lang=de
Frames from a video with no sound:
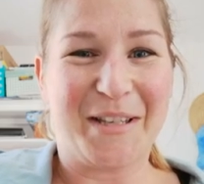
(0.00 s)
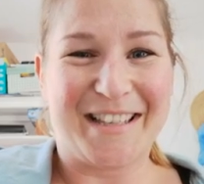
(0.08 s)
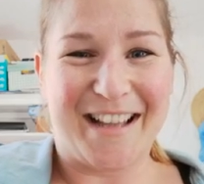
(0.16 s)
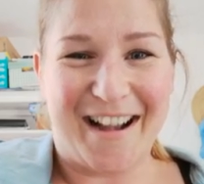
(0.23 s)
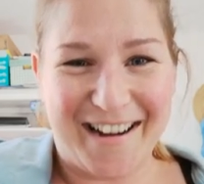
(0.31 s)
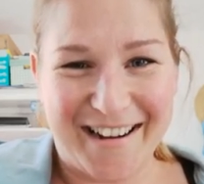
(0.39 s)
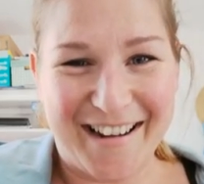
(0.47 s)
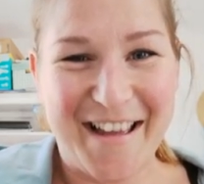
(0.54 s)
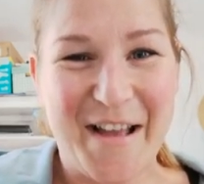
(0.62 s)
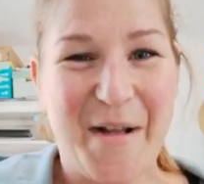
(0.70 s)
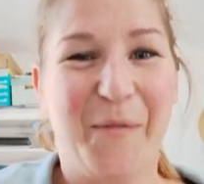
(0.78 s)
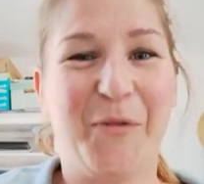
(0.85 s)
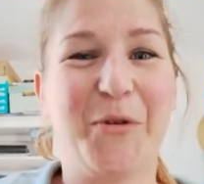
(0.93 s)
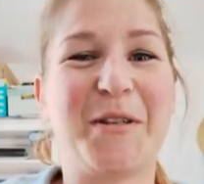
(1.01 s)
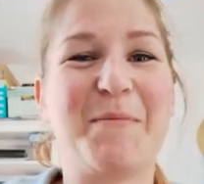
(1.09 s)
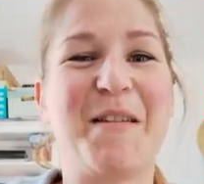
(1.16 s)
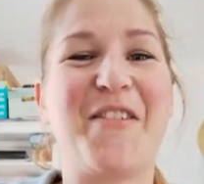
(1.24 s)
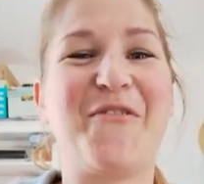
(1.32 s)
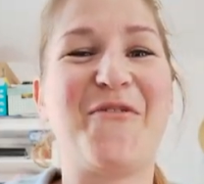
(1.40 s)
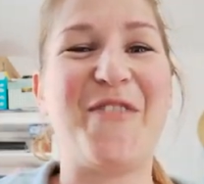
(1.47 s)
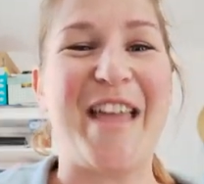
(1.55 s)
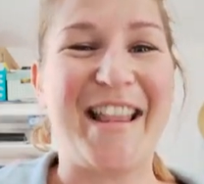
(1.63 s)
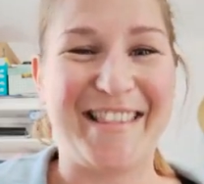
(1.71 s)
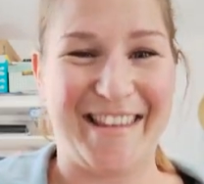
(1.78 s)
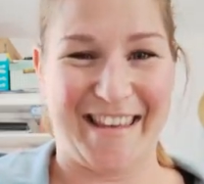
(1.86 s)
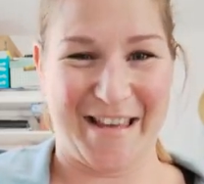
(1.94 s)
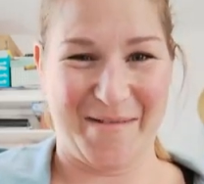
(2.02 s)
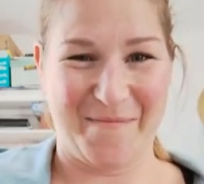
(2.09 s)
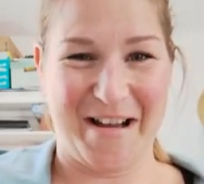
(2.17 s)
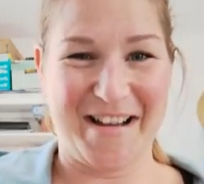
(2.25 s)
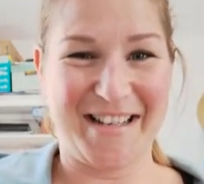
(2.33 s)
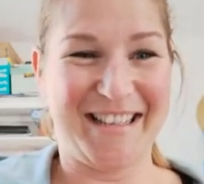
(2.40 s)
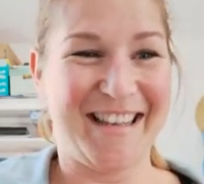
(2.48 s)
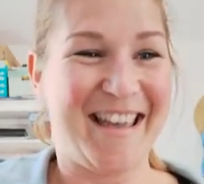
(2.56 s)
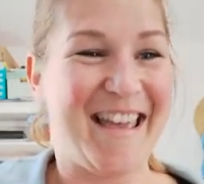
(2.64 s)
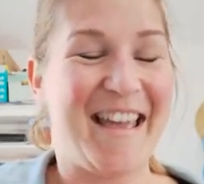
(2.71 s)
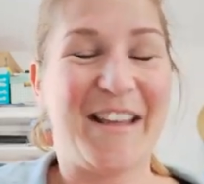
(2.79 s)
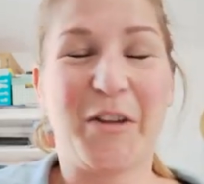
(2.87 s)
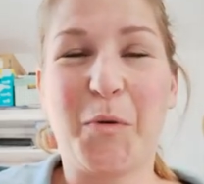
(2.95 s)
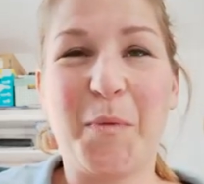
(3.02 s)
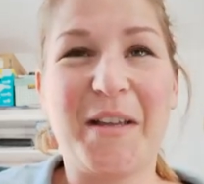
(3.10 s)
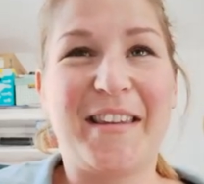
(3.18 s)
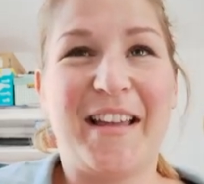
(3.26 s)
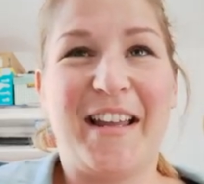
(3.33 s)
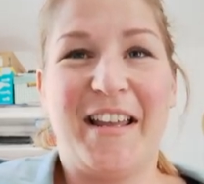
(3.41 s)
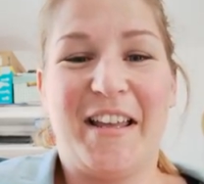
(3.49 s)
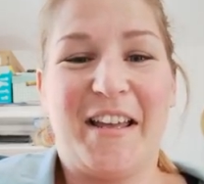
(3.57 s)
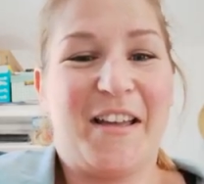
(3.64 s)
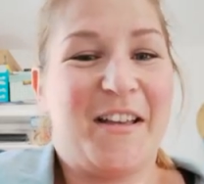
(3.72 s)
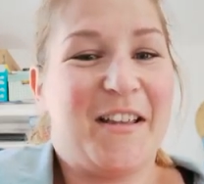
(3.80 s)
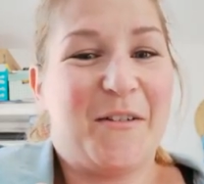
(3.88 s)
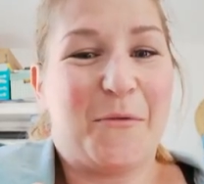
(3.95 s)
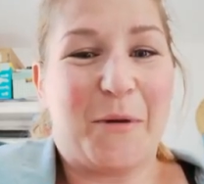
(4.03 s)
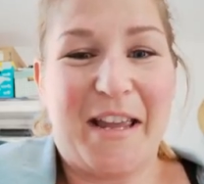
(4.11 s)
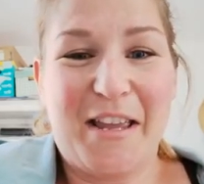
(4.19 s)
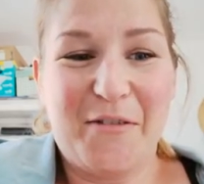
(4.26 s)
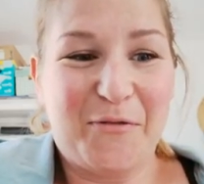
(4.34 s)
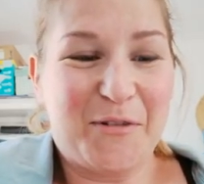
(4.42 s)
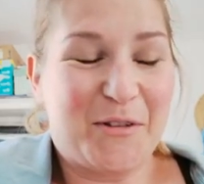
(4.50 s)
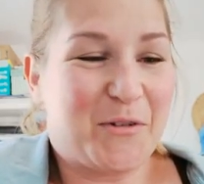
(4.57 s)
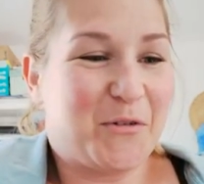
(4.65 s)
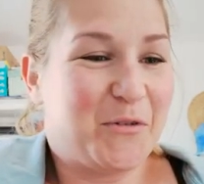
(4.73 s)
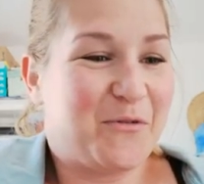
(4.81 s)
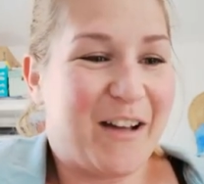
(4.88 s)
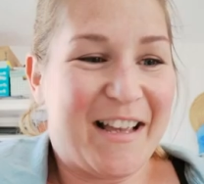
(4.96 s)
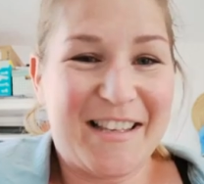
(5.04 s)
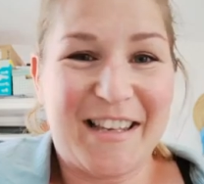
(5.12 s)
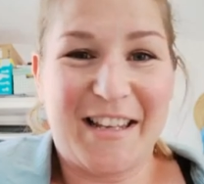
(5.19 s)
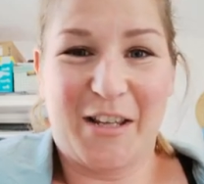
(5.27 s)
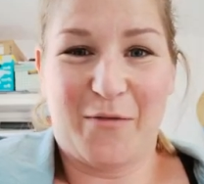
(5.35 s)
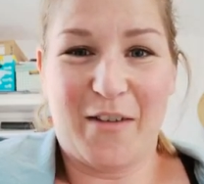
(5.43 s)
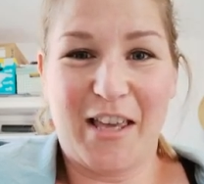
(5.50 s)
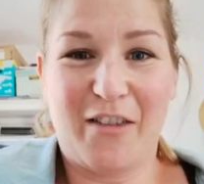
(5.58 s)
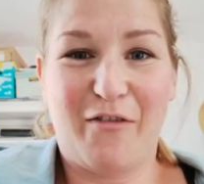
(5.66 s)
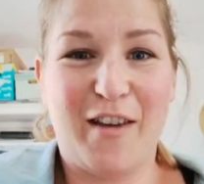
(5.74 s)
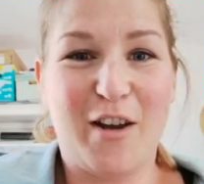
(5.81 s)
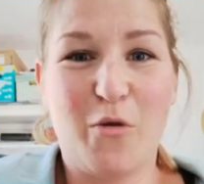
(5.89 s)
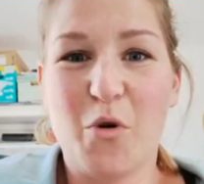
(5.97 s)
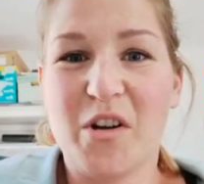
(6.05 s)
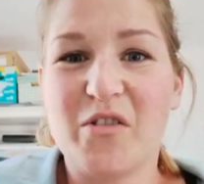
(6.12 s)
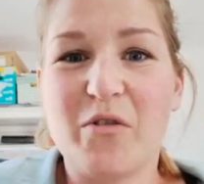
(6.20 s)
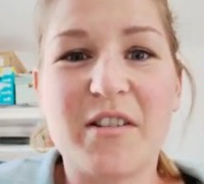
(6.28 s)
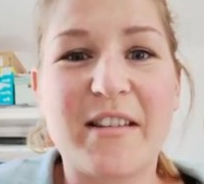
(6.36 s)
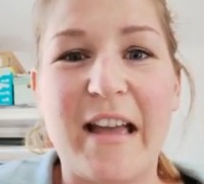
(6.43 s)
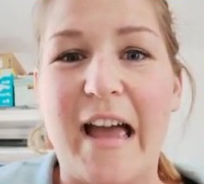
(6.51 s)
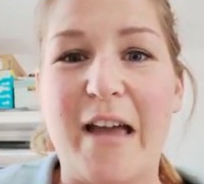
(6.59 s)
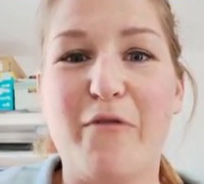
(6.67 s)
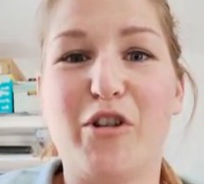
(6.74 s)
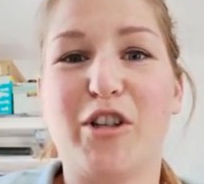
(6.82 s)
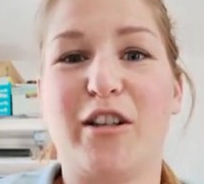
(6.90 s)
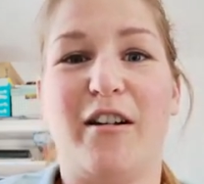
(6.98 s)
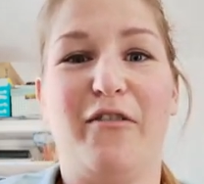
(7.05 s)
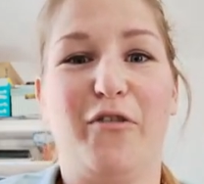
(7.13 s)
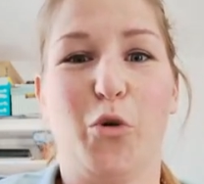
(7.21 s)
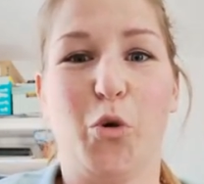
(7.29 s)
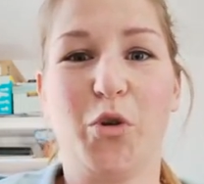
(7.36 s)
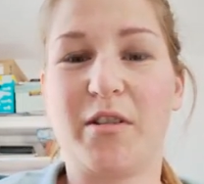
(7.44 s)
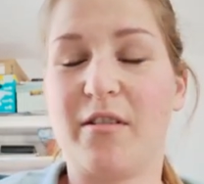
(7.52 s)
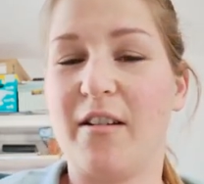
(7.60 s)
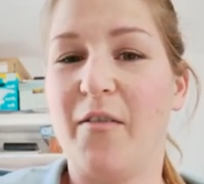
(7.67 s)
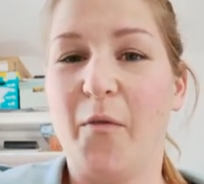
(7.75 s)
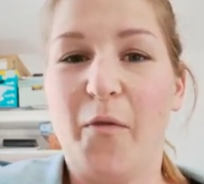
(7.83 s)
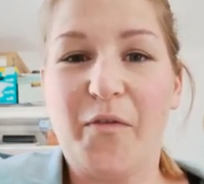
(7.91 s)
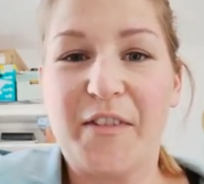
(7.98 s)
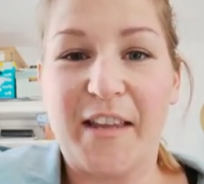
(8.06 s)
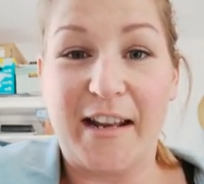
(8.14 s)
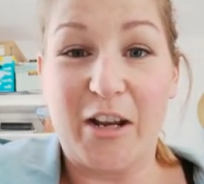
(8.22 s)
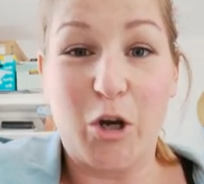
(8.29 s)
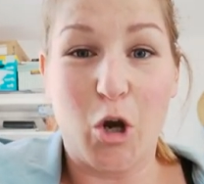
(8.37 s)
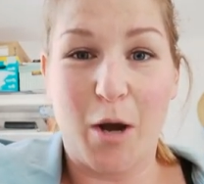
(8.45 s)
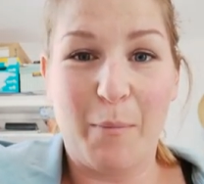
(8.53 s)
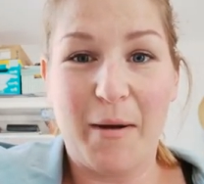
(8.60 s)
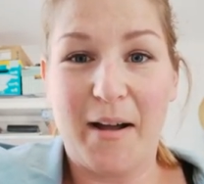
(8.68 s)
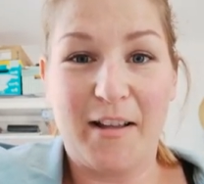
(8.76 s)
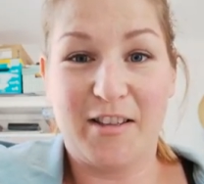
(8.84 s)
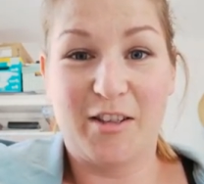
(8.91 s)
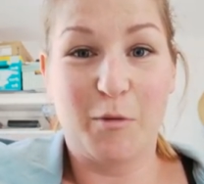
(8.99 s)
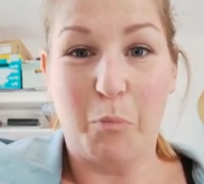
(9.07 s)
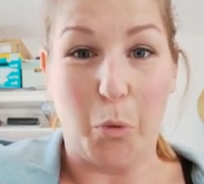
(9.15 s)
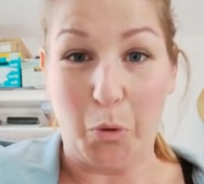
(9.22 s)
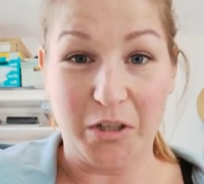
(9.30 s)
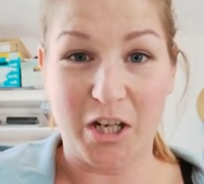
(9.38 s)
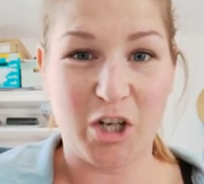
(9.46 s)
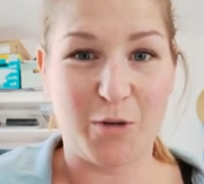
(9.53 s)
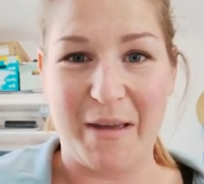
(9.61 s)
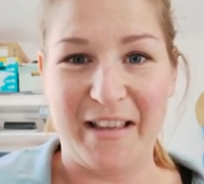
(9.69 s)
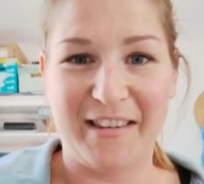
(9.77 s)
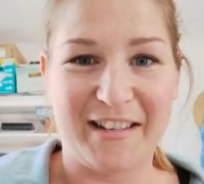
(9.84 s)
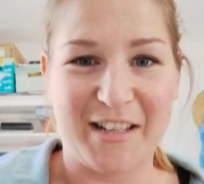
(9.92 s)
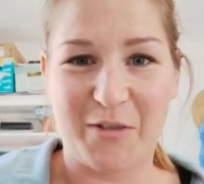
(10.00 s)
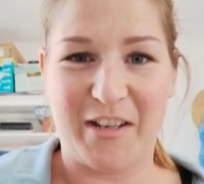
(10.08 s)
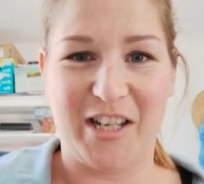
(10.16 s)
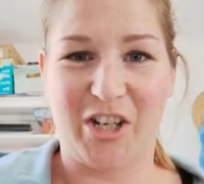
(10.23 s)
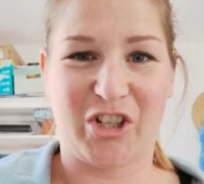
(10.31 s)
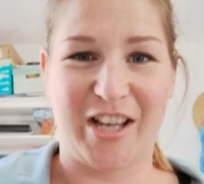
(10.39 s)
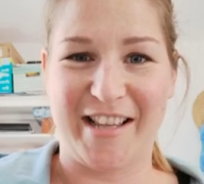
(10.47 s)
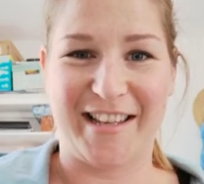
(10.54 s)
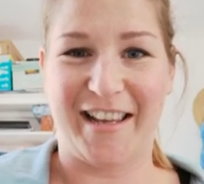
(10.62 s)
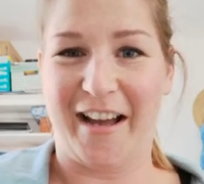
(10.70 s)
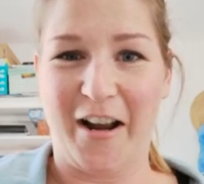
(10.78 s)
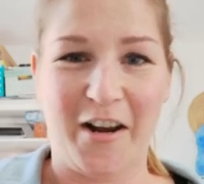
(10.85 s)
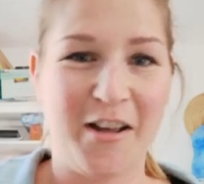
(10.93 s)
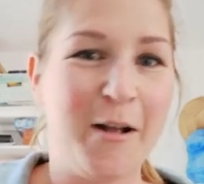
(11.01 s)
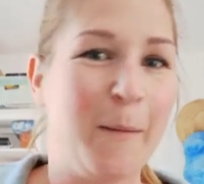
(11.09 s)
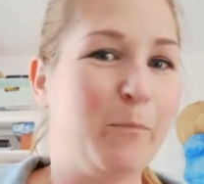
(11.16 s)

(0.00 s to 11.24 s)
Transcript: muss sagen, du hast mich fertig gemacht. Du mit deiner Waves und weiß ich nicht welche Figuren, du hast einfach drauf los und deinen Körper hat es zu Boden geschmettert, das war dir scheißegal.